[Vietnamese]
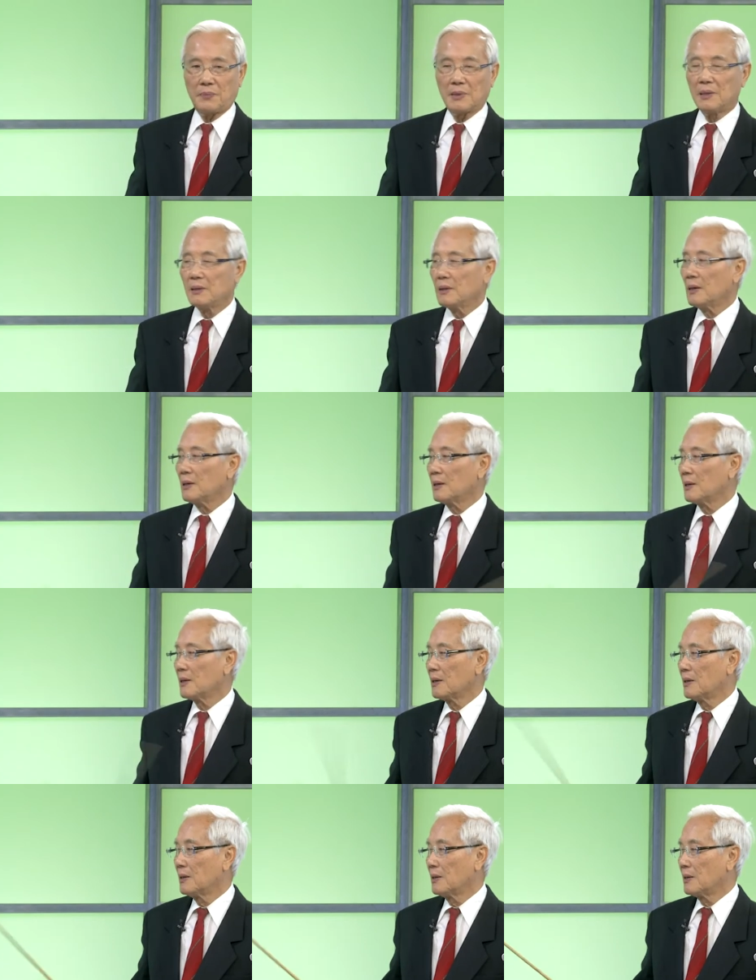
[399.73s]
thứ nhất
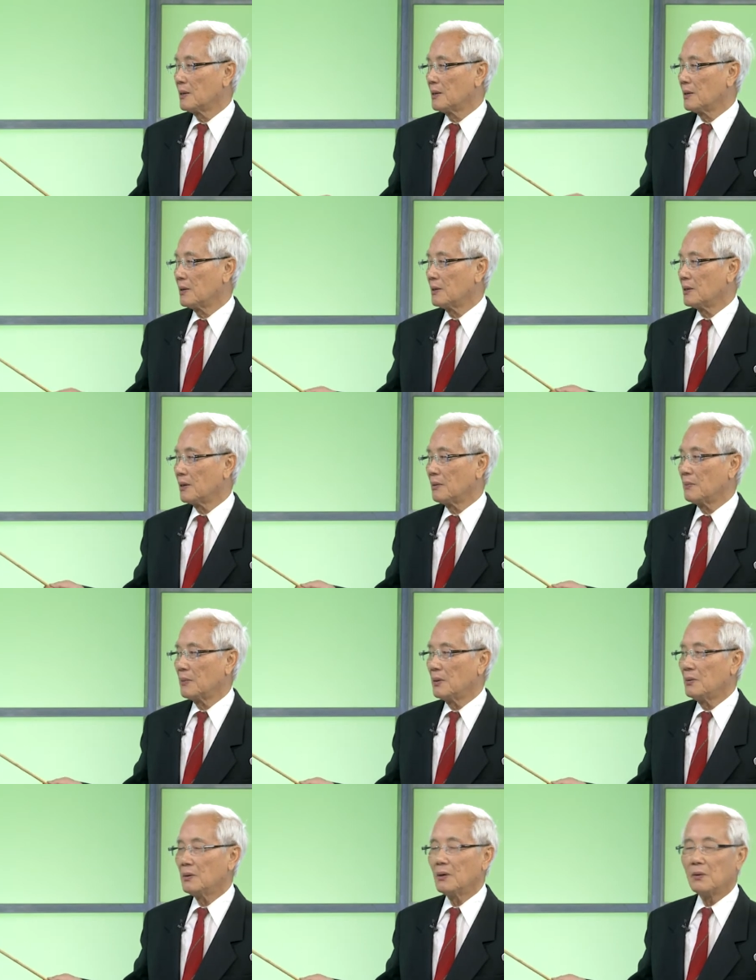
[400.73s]
nó là chảy
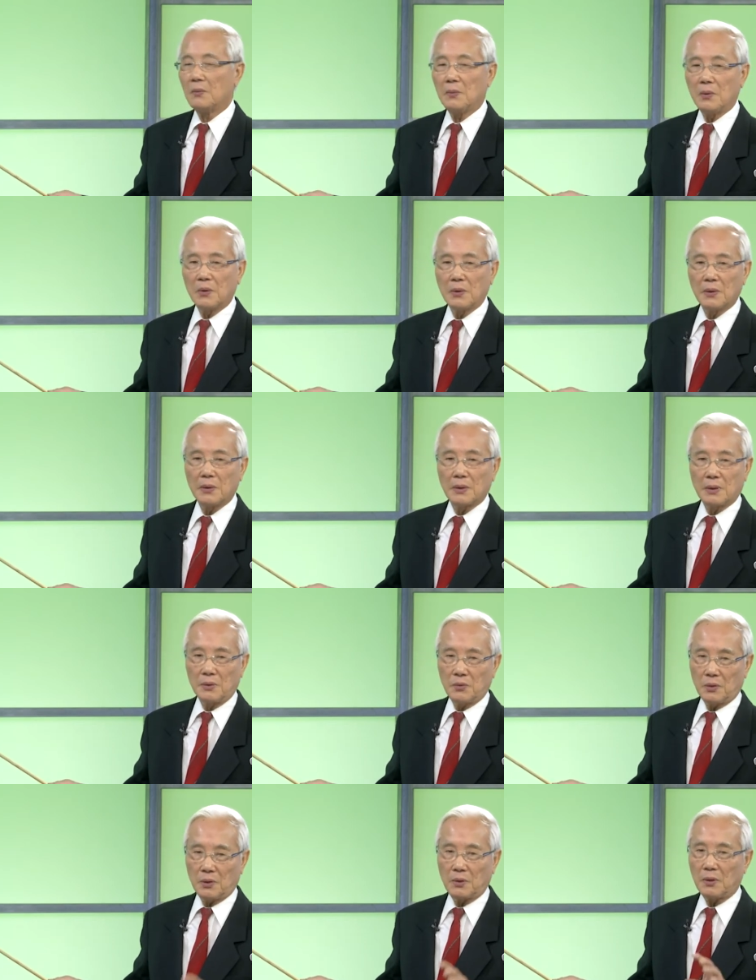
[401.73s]
máu ở hậu môn cái
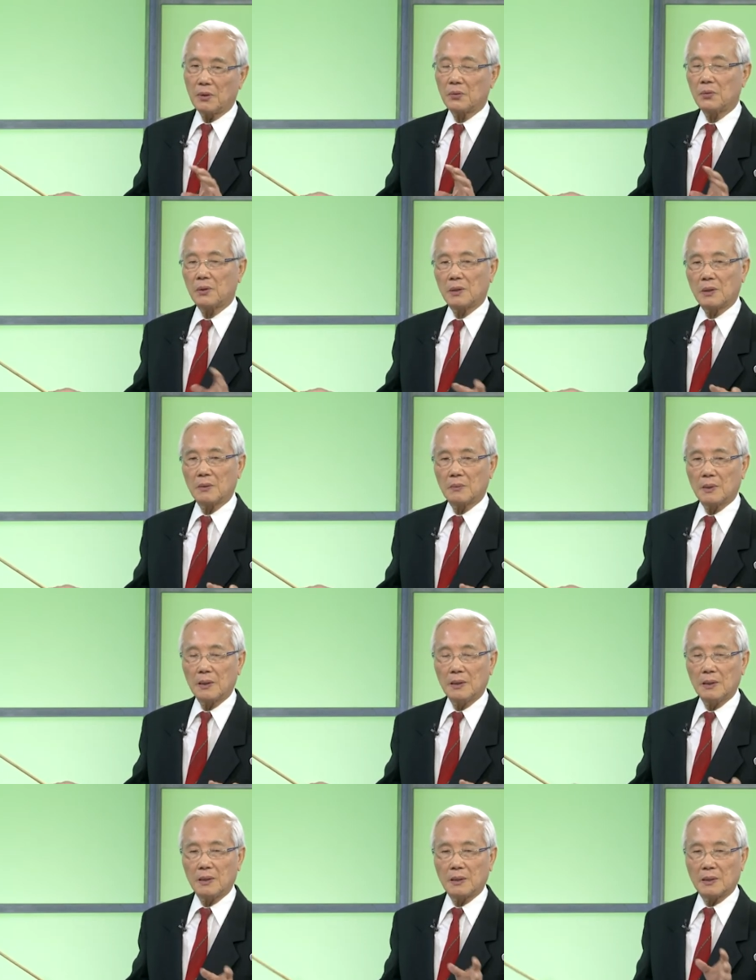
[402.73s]
chuyện đó là chuyện trông
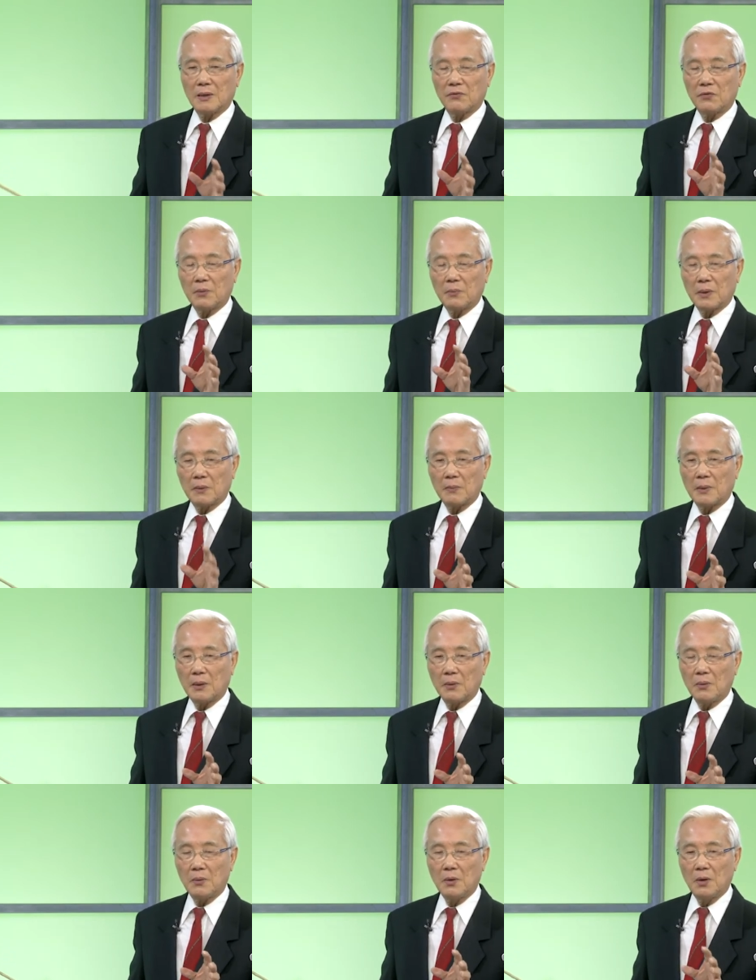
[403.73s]
thấy là tại vì mạch
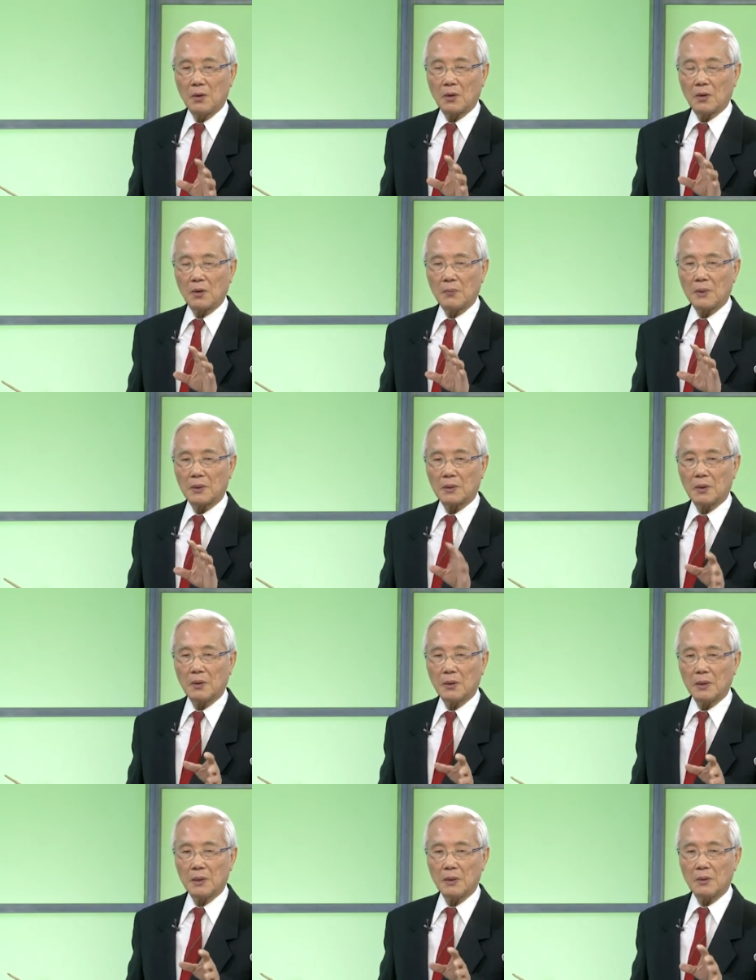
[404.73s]
máu nó bị
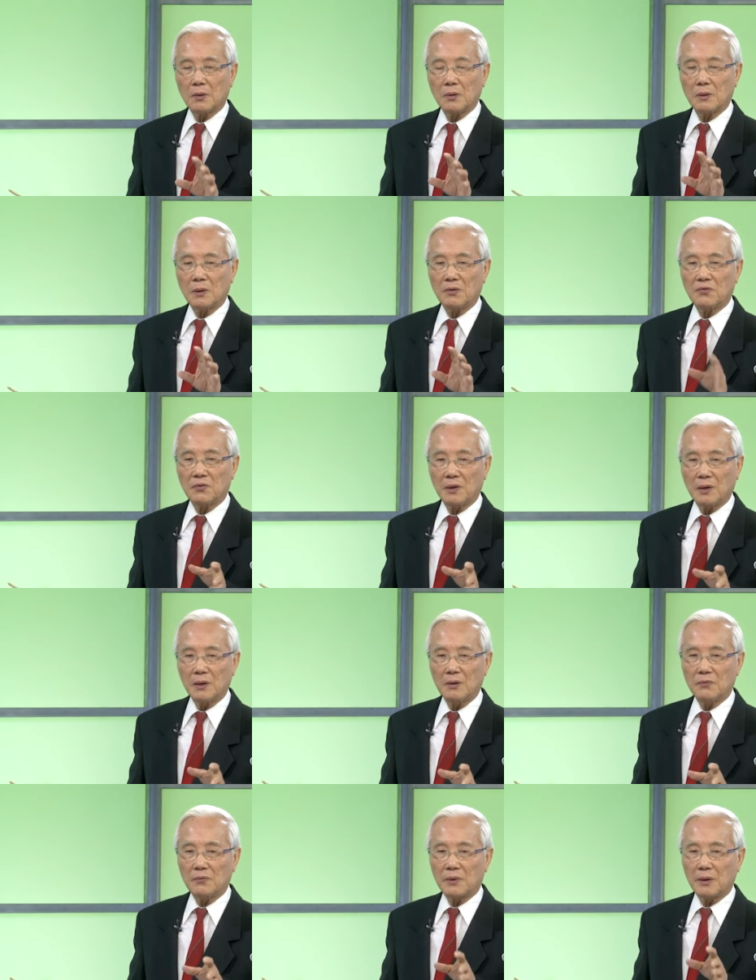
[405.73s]
to lên nó có thể
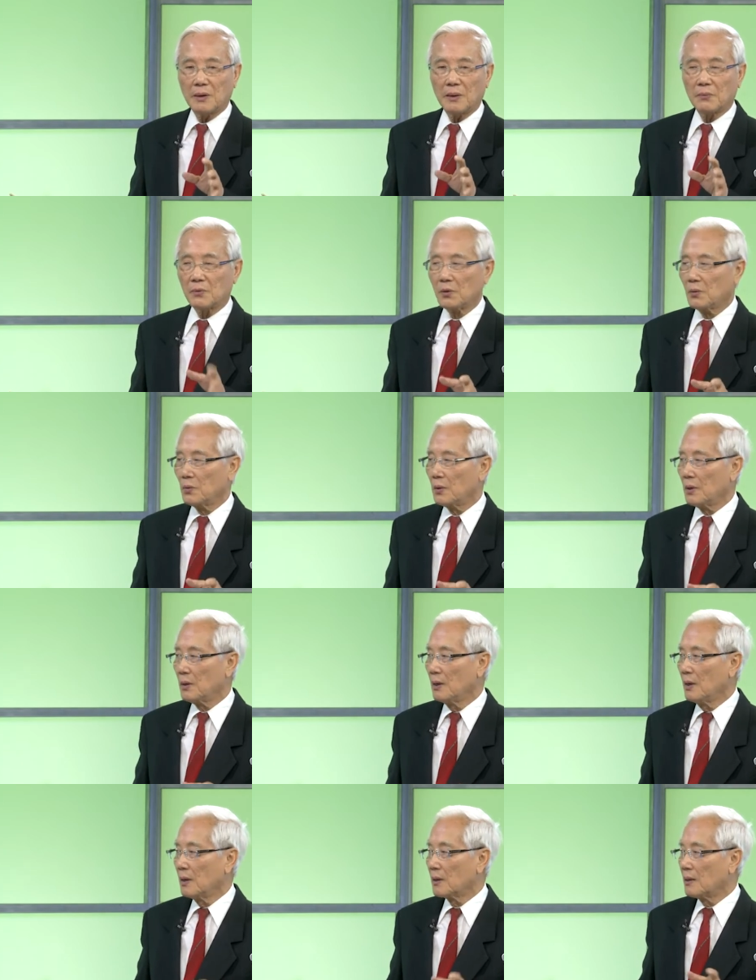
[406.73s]
vỡ và nó làm xuất huyết
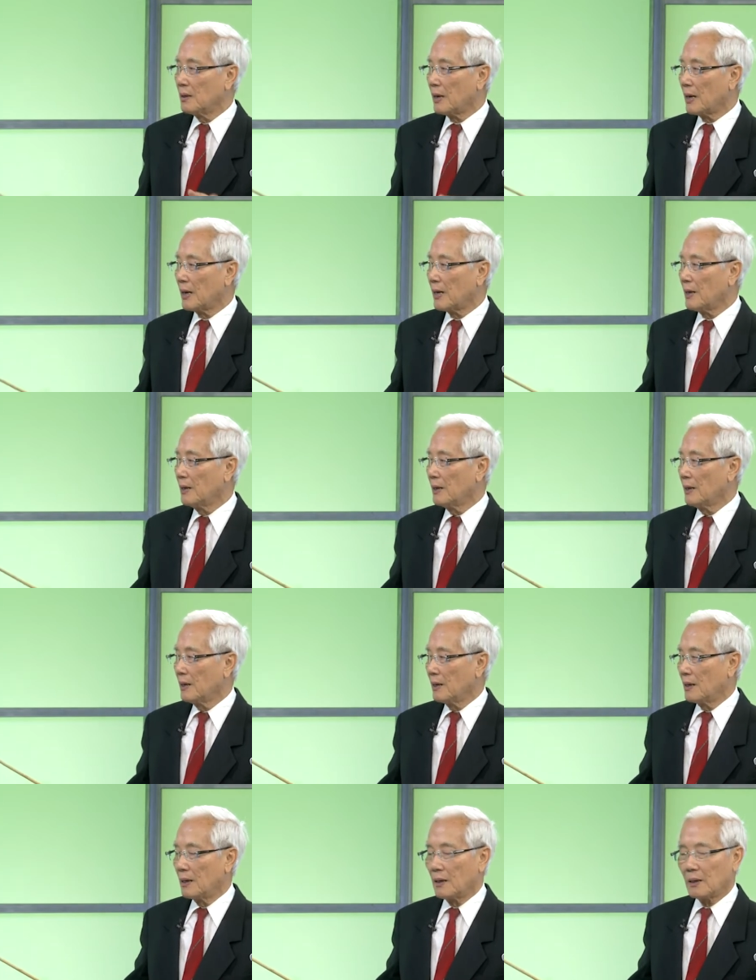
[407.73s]
thứ hai
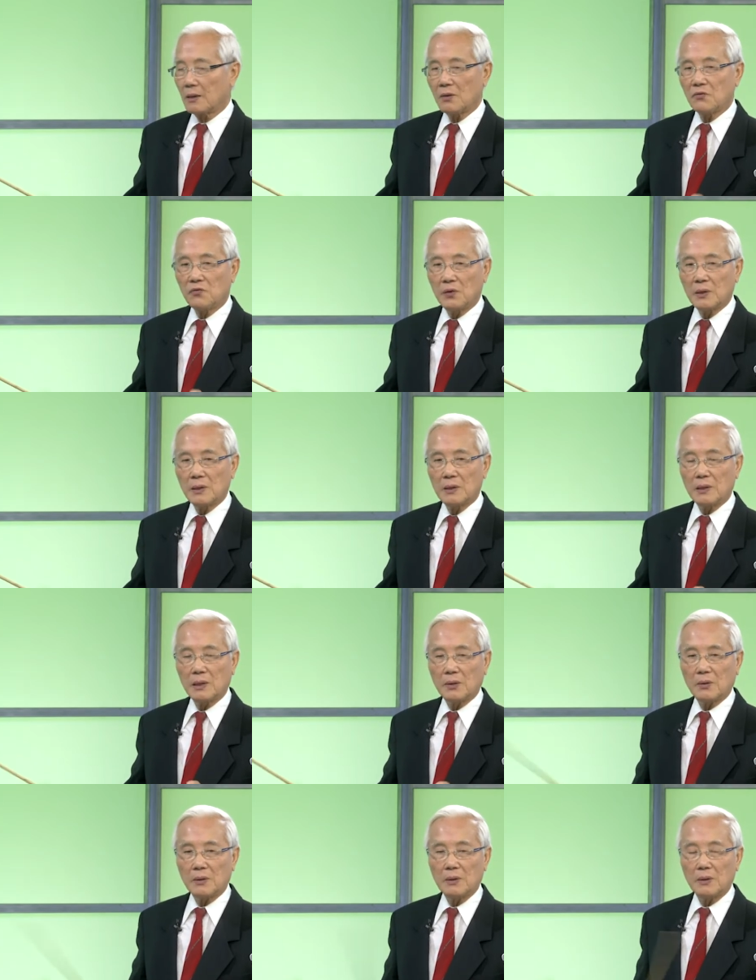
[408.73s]
là trong phân
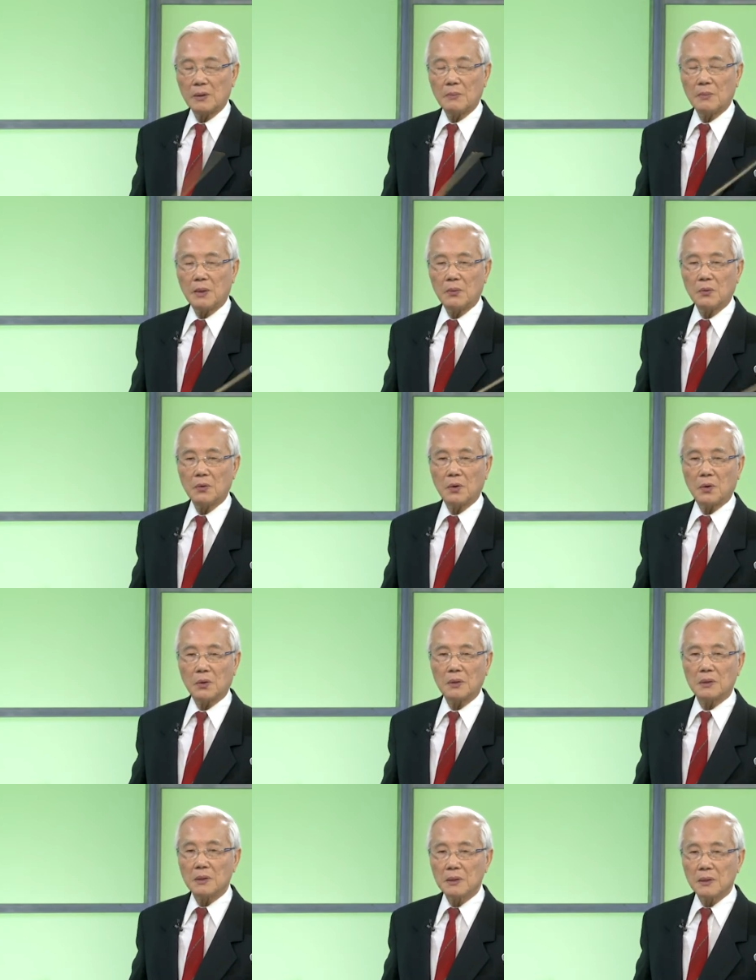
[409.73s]
sẽ có những cái máu
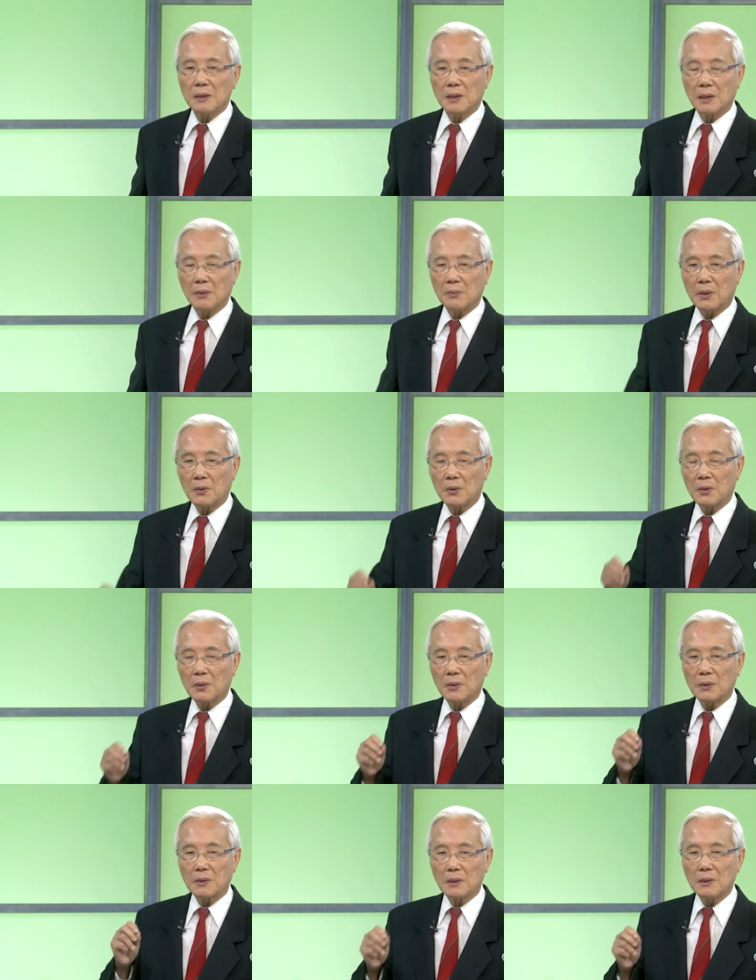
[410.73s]
đỏ tươi là máu nó
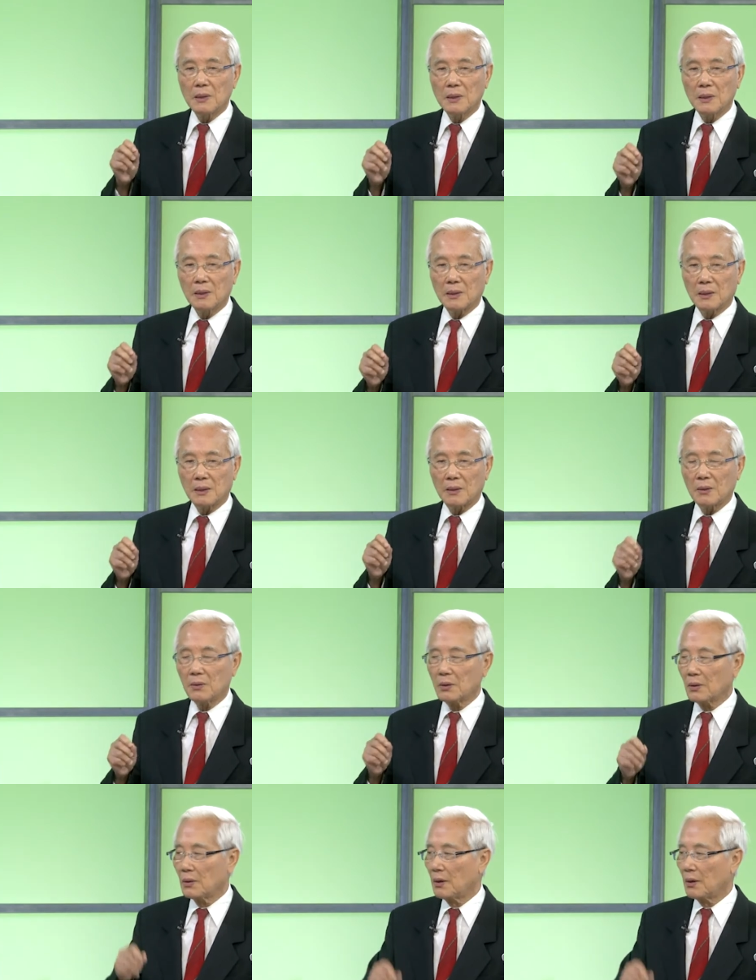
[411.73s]
còn tươi thành ra nó còn